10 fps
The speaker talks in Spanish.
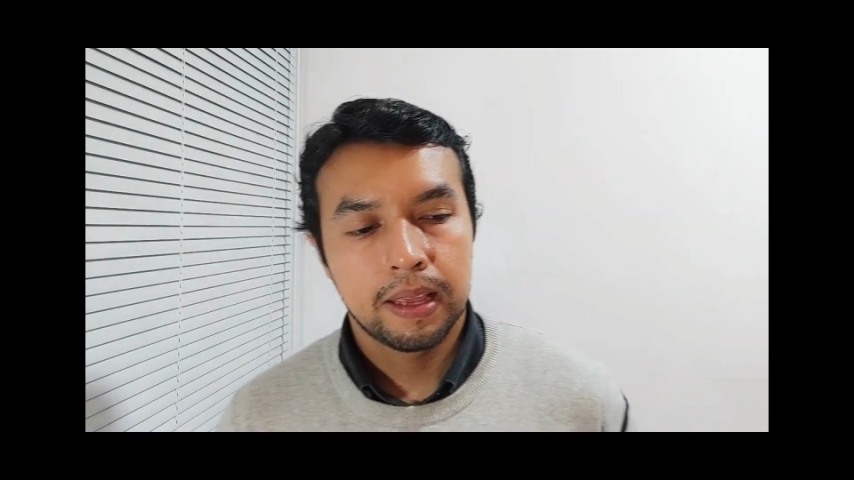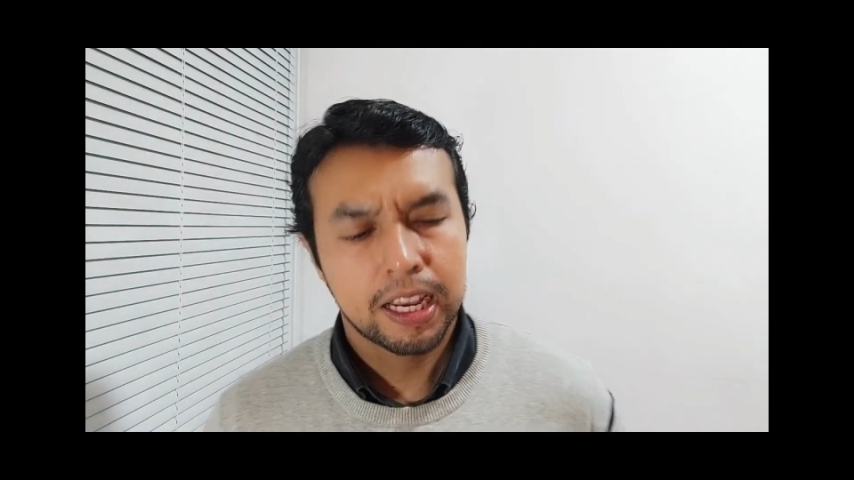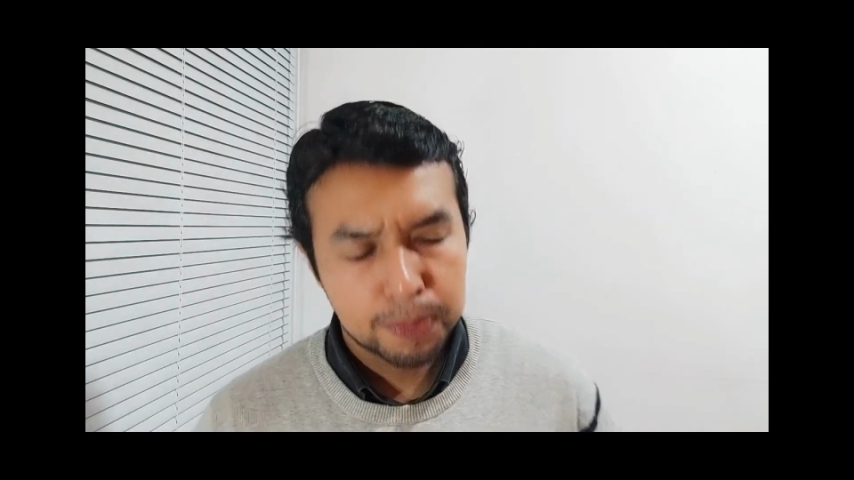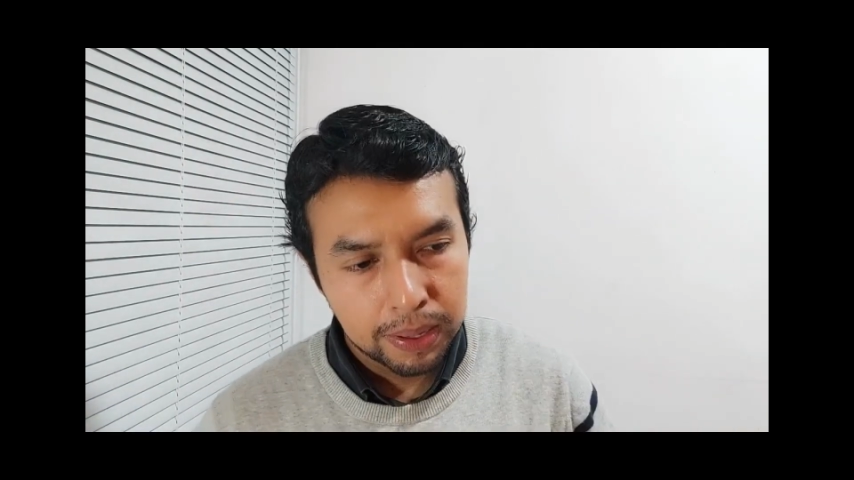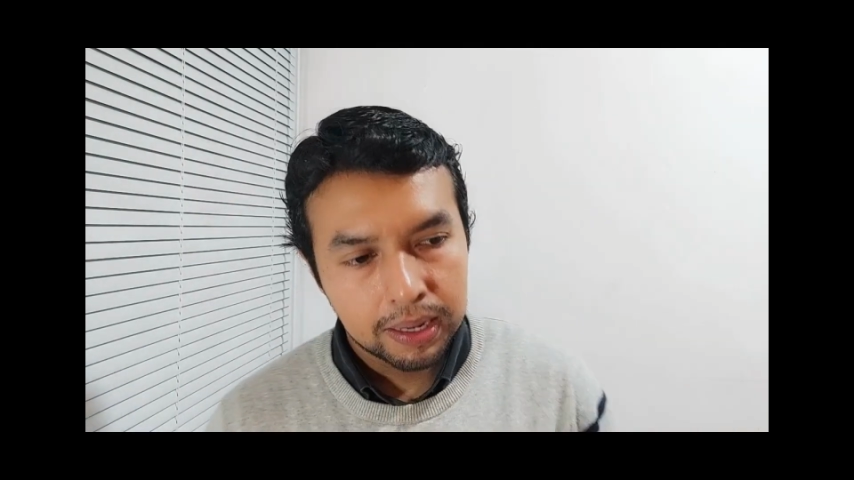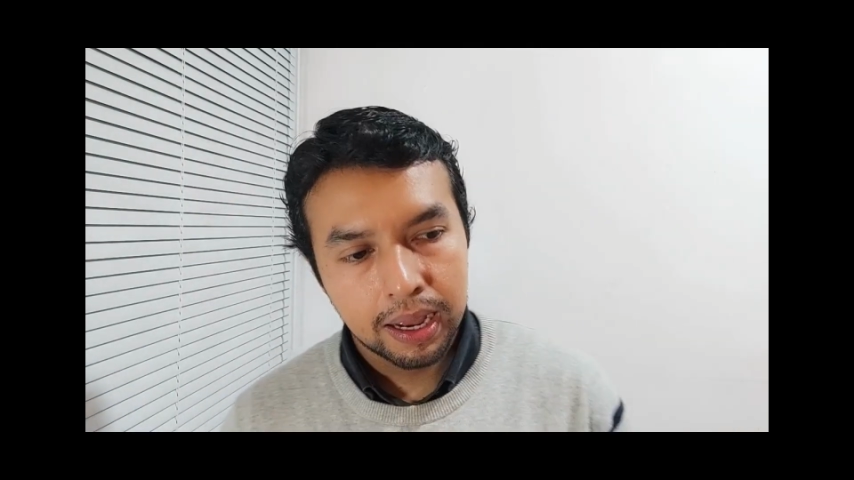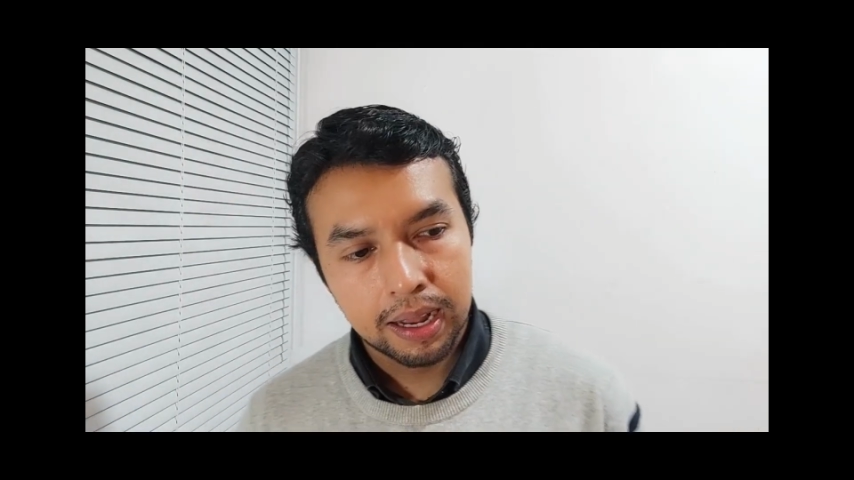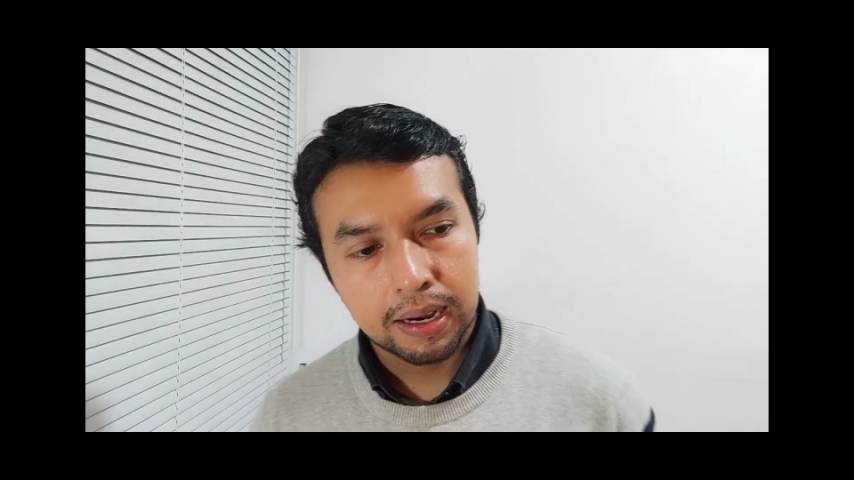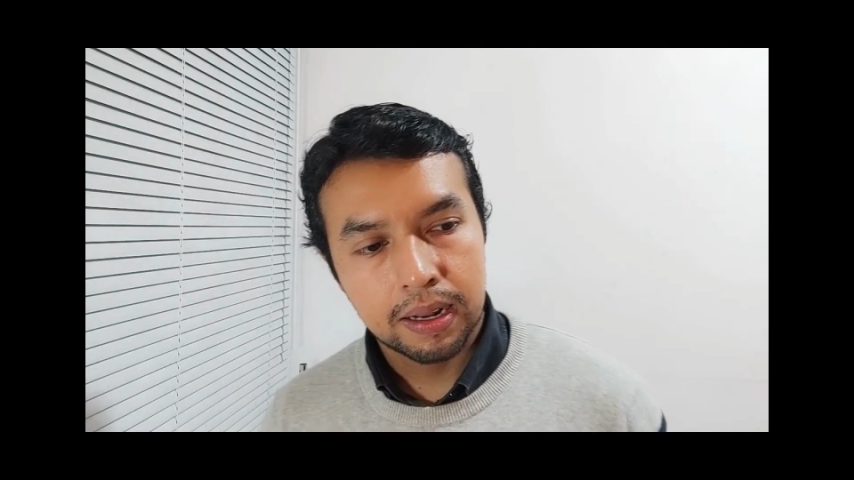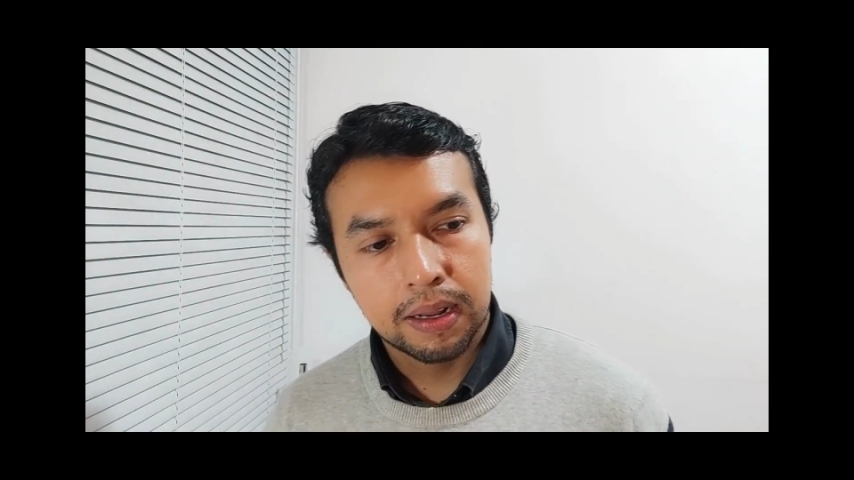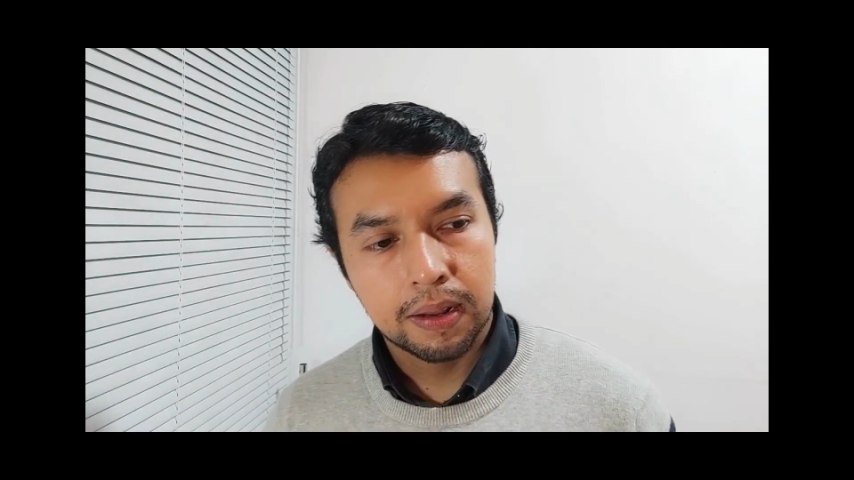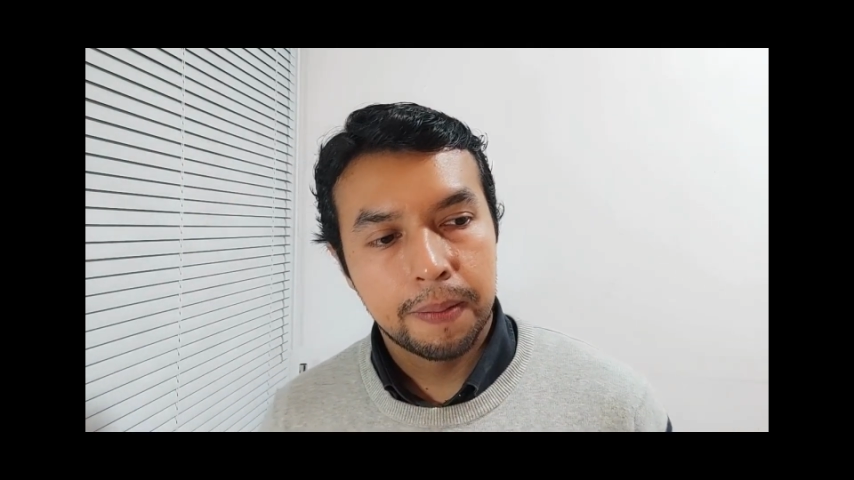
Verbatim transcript: explicar